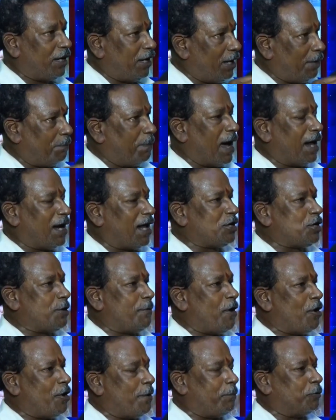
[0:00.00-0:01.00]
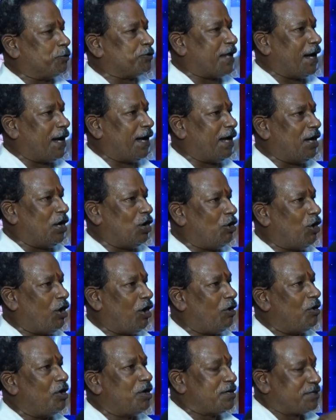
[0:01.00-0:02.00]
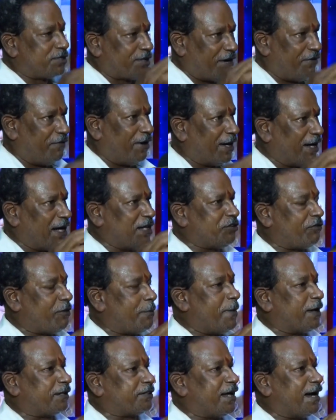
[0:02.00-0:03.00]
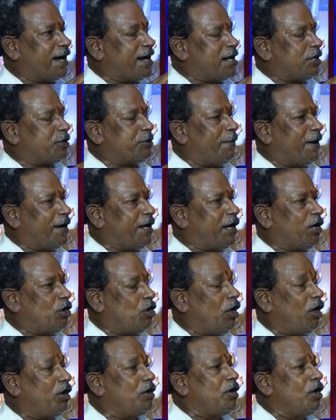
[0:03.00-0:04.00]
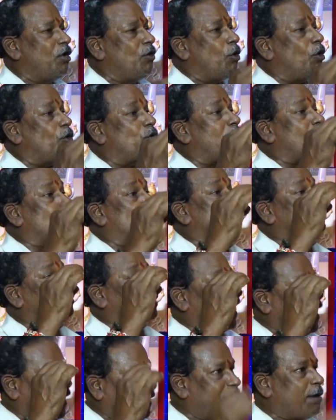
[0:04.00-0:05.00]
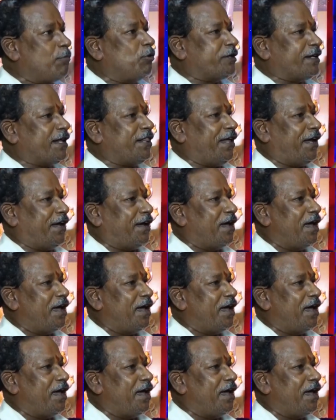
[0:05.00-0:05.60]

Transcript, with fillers: ఈ బాలాజీ భవన్ పూసలగల్లిలో శ్రీ వెంకటేశ్వర భక్త గణేష్ మండలిలో ఒక కొత్త ఐటమ్ ఉంటుంది